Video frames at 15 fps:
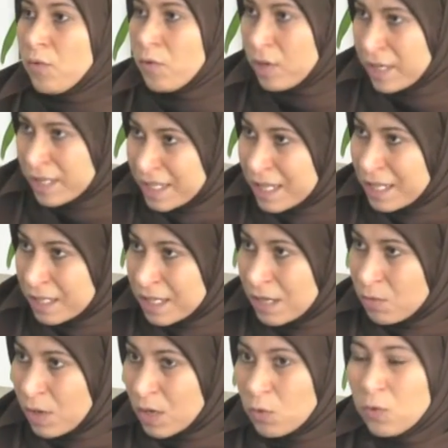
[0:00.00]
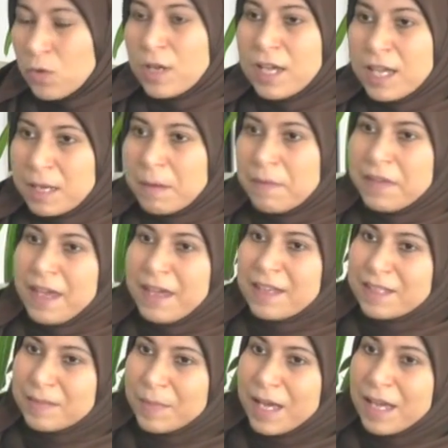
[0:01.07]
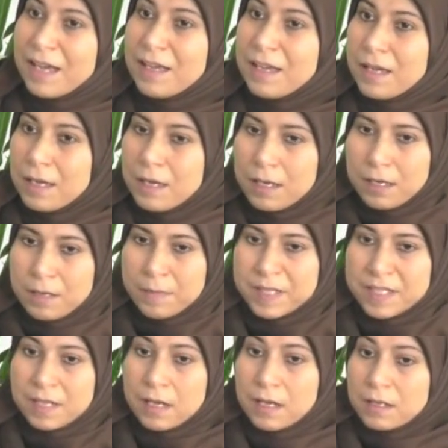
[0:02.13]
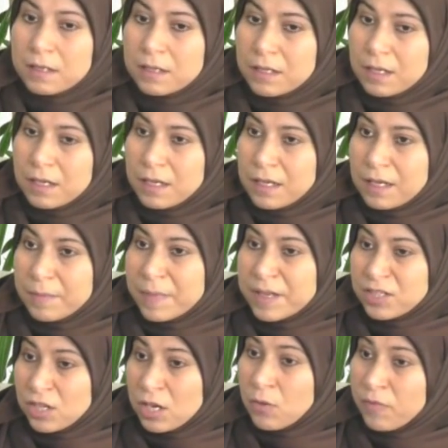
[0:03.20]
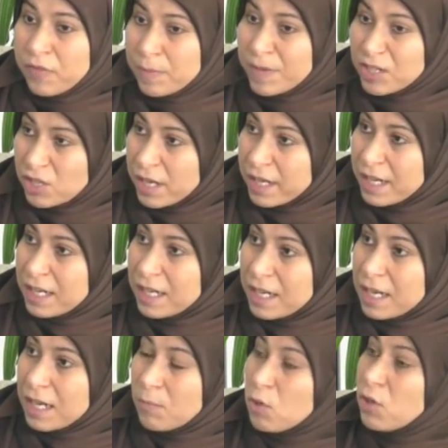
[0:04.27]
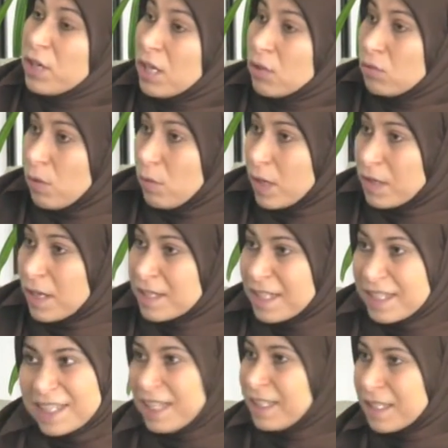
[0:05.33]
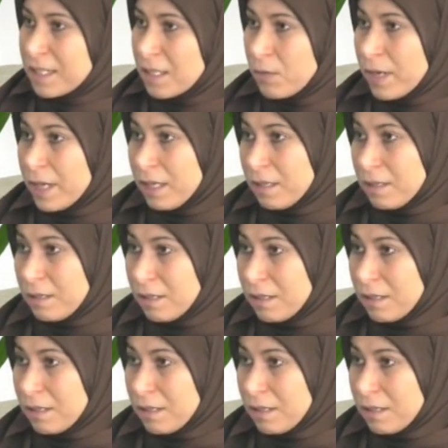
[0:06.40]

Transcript: لسه تزوجوا يبقى في حاجه اسمها آه، مثلا آه، مش... لو في مشاكل ممكن ياخدوا دورات اصلا سعاده زوجيه